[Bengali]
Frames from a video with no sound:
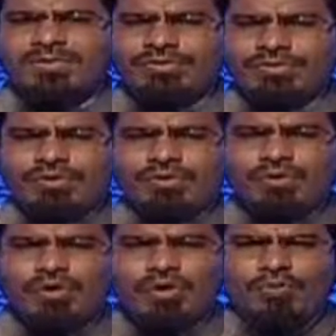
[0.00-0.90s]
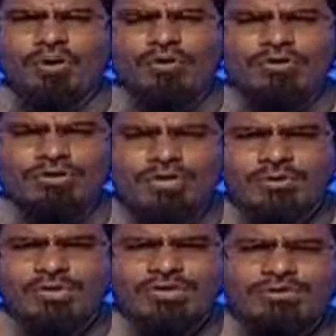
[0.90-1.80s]
যেগুলি রং বা নকশা
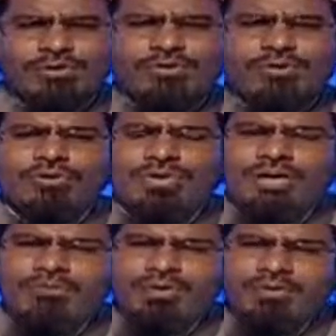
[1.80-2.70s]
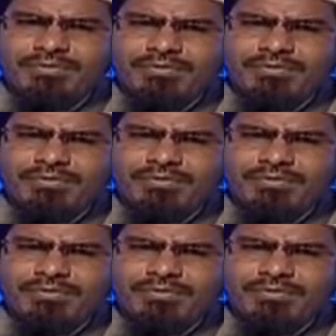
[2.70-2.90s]
করে যেগুলি তৈরি করা হবে